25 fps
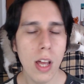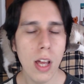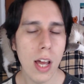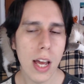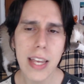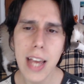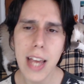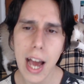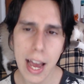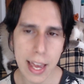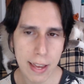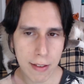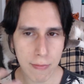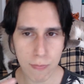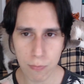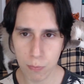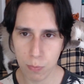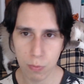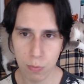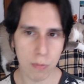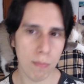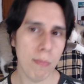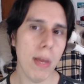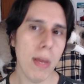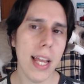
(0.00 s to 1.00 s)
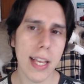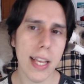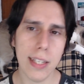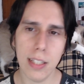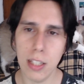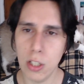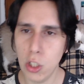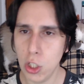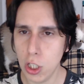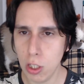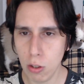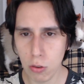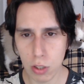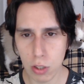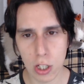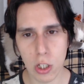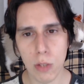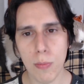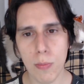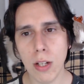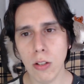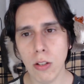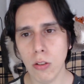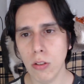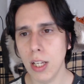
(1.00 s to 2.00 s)
E aí, beleza, tira o
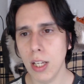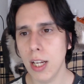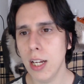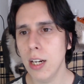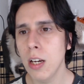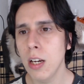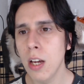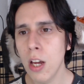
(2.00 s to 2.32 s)
sentimento dele,